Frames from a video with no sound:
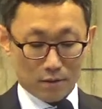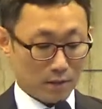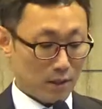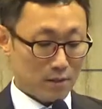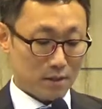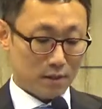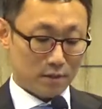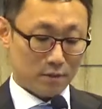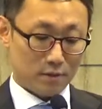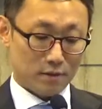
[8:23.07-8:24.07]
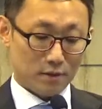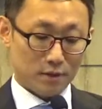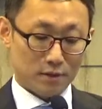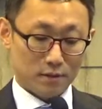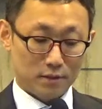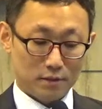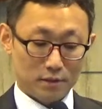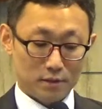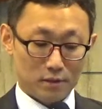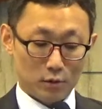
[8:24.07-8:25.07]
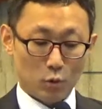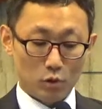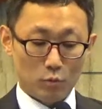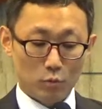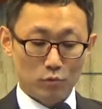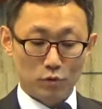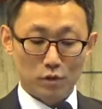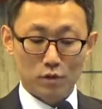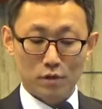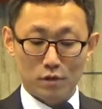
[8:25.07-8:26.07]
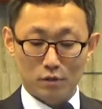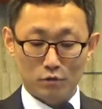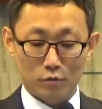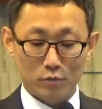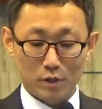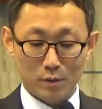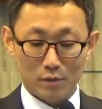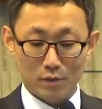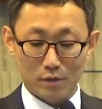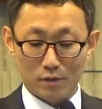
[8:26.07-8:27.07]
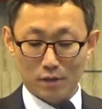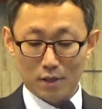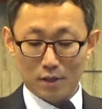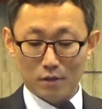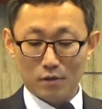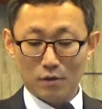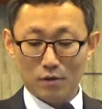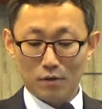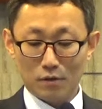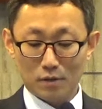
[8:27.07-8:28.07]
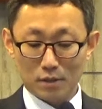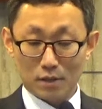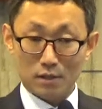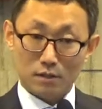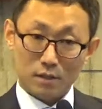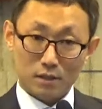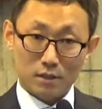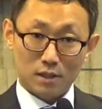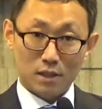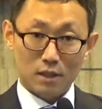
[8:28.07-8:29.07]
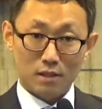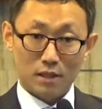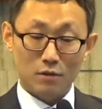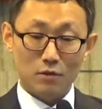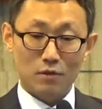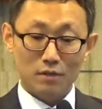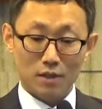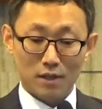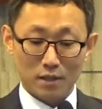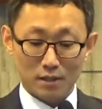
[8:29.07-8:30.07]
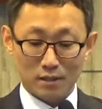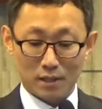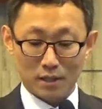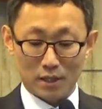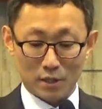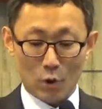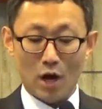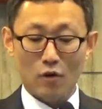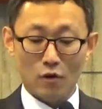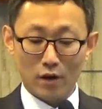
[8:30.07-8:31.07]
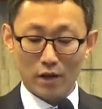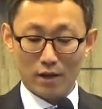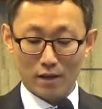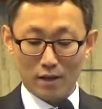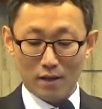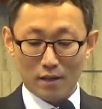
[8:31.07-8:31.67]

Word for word: 제가 이제 그 오늘 본문을 준비를 하면서 성경 제가 이제 제, 제 성경책에는 제가 과거에